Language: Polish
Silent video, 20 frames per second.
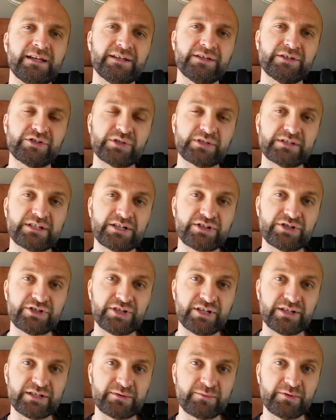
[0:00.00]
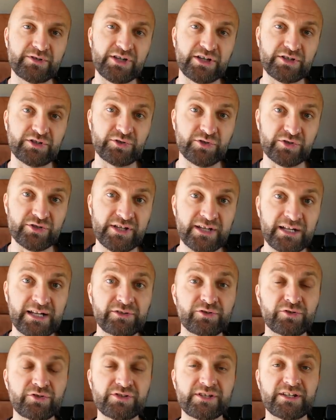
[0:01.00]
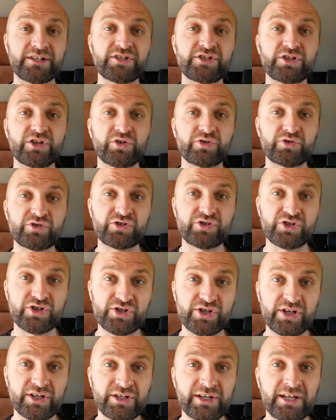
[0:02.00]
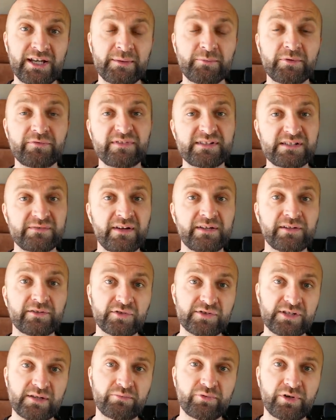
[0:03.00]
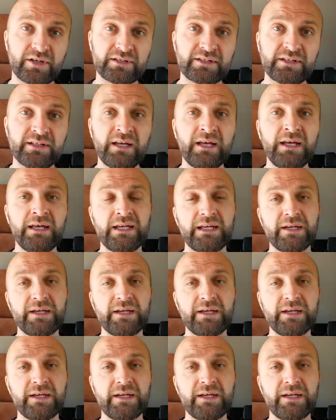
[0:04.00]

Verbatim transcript: e, się zacznie zbliżać do zera, to dostaniecie ostrzeżenie albo wezwanie do zapłaty